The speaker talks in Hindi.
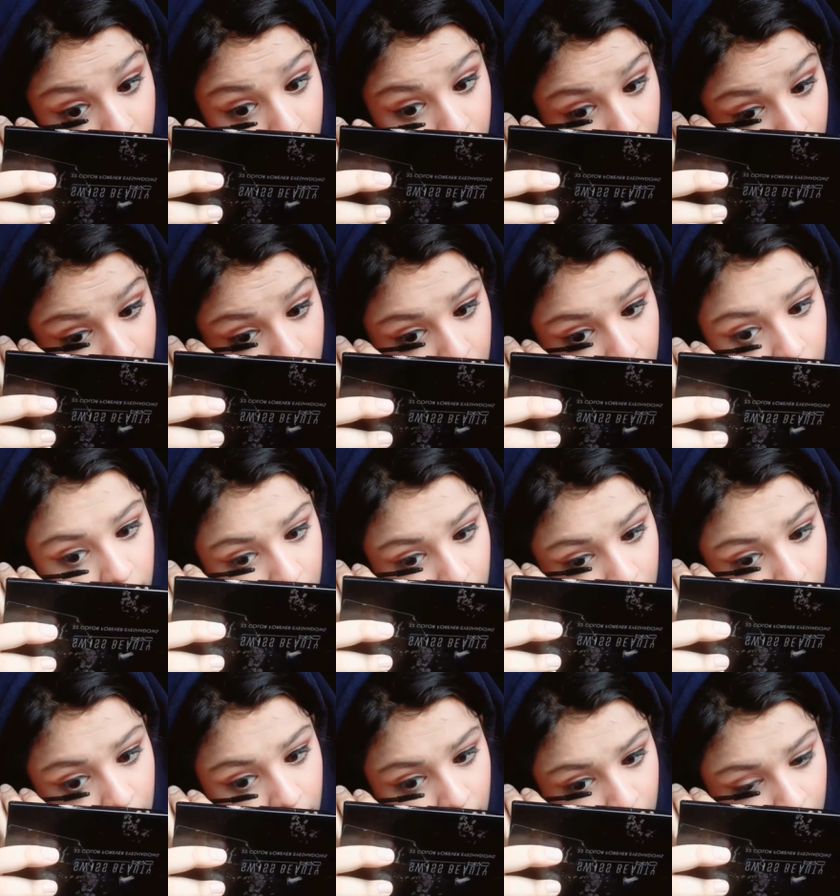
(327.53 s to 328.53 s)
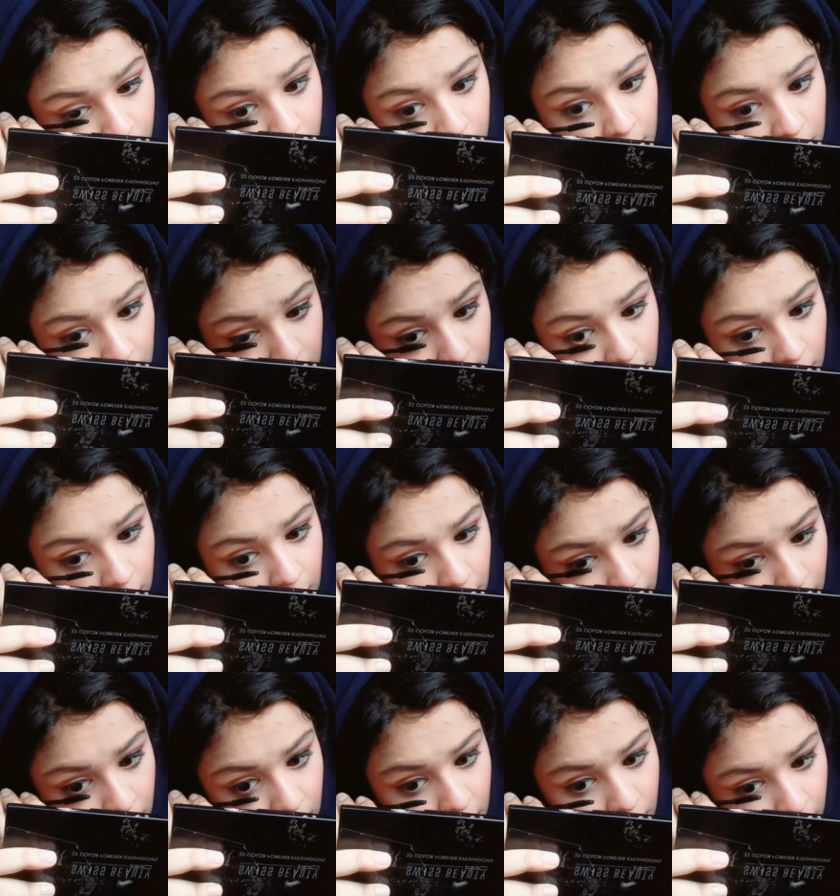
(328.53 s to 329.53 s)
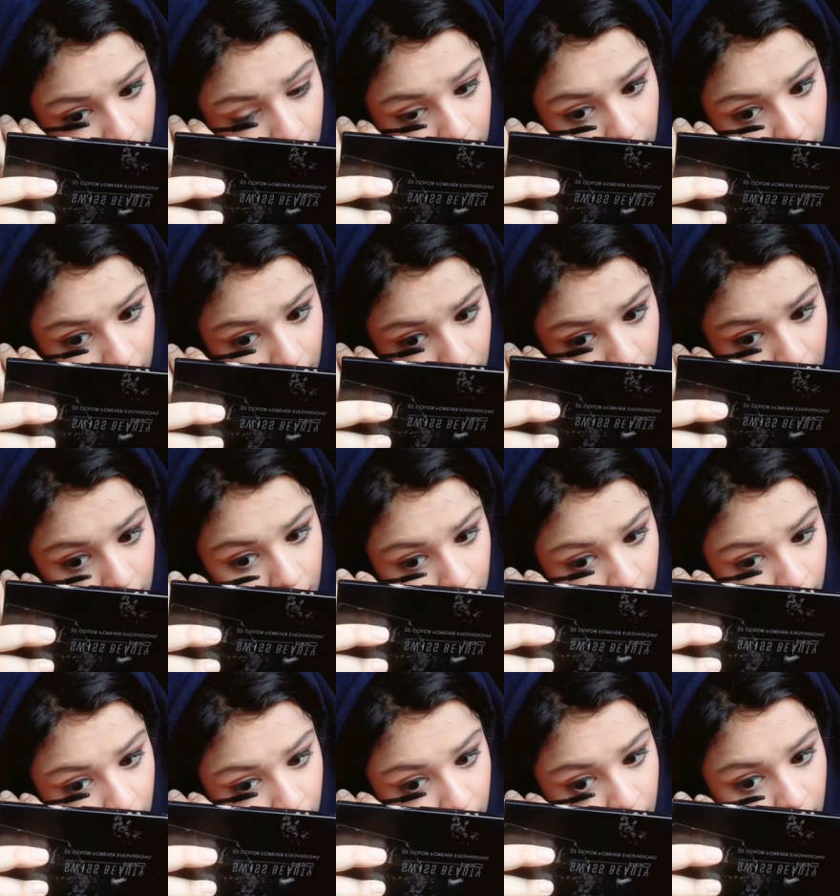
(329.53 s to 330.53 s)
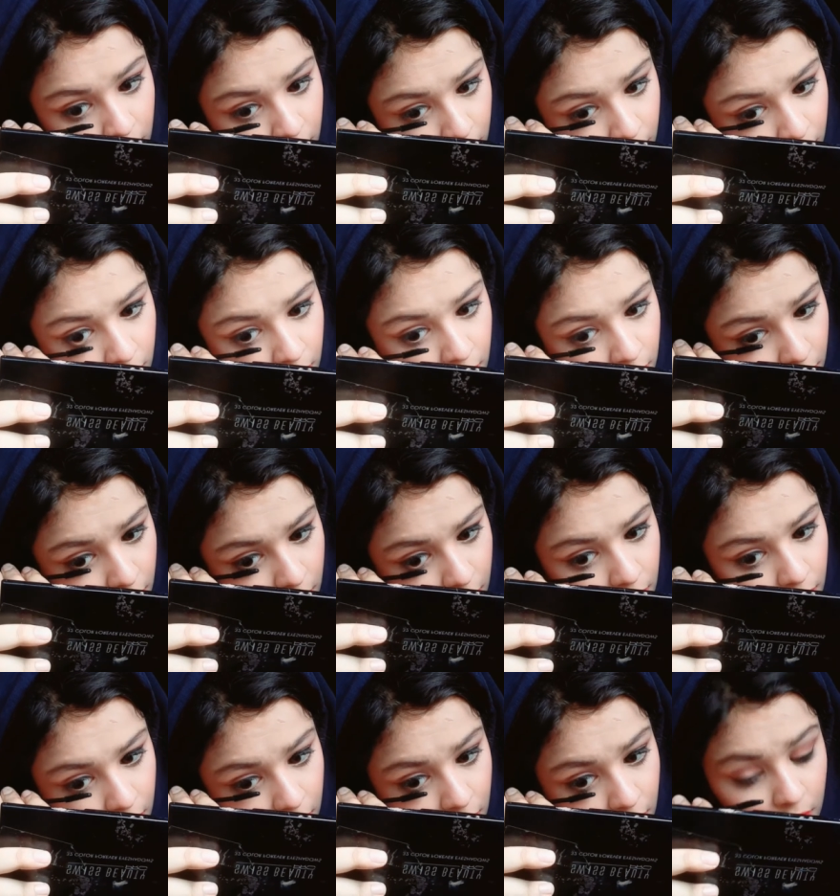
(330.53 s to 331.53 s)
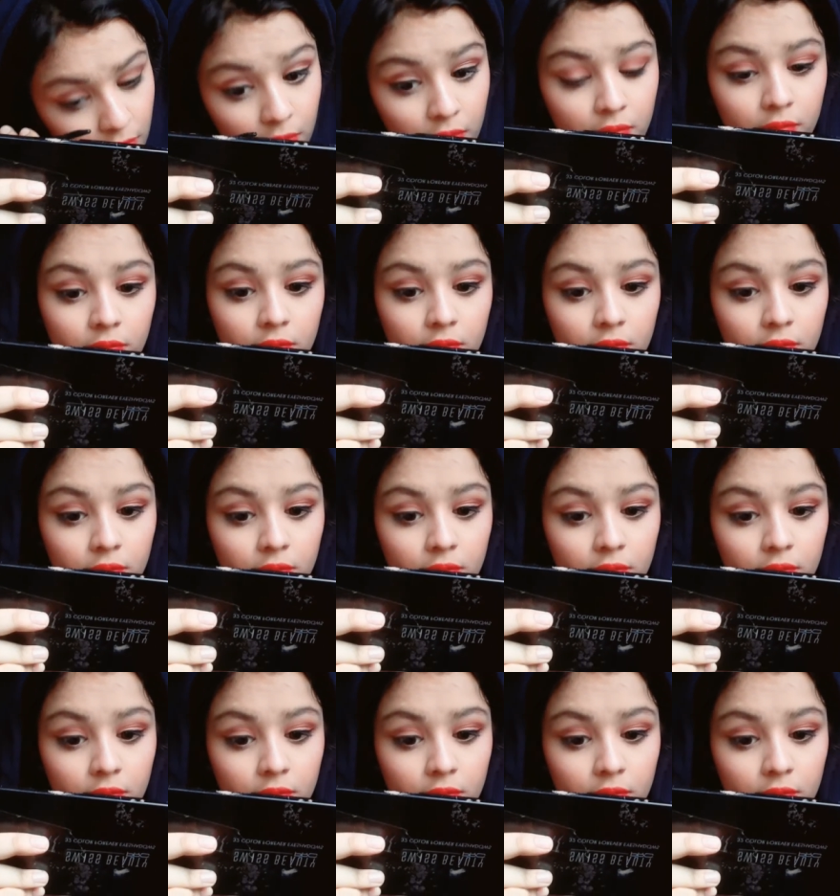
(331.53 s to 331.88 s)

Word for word: सो मैं नीचे भी लगा लूँगी मैंने मस्कारा ज़्यादा लगाया क्योंकि जो मैं फेक आई